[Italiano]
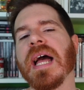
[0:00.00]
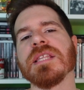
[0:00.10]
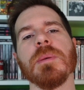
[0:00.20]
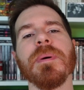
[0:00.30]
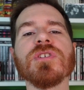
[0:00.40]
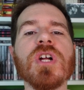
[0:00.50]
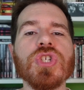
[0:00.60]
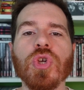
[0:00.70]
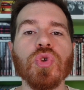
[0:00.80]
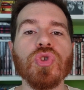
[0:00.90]
cazzo, i personaggi
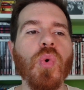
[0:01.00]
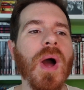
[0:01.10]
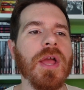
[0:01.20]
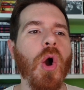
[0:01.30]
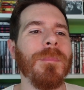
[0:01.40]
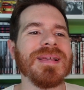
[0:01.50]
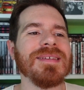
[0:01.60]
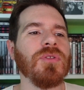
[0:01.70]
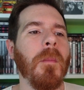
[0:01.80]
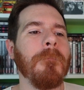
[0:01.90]
sono tutti uguali. Ho
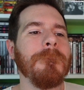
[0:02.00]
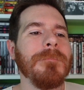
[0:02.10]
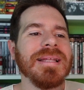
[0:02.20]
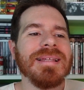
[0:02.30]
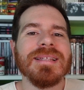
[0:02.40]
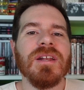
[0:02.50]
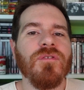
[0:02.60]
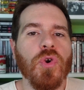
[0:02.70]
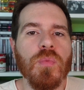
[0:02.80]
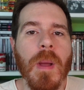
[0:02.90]
passato metà del
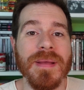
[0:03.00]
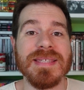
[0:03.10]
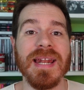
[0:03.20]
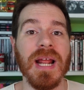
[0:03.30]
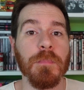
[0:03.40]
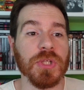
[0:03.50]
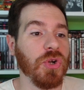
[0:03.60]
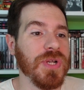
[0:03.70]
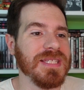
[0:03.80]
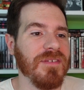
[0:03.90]
volume a pensare che il
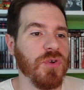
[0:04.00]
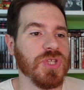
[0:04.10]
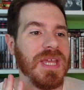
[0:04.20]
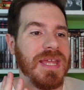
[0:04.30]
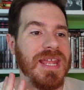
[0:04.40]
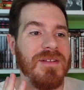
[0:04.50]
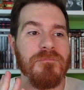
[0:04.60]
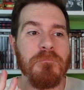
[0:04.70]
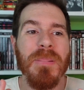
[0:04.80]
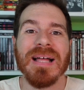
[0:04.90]
protagonista fosse il
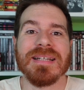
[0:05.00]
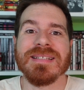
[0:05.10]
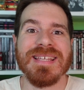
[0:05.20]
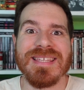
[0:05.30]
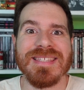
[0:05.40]
padre di se